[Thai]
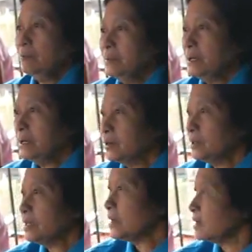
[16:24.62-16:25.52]
อ
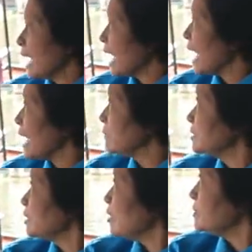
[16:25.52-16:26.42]
มีี๋ยวน้ำ
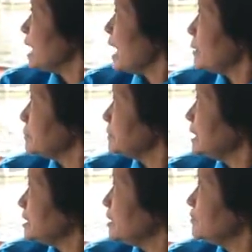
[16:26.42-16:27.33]
ต้มยำเย็
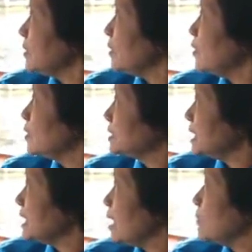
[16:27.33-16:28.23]
นตาโฟเกี๊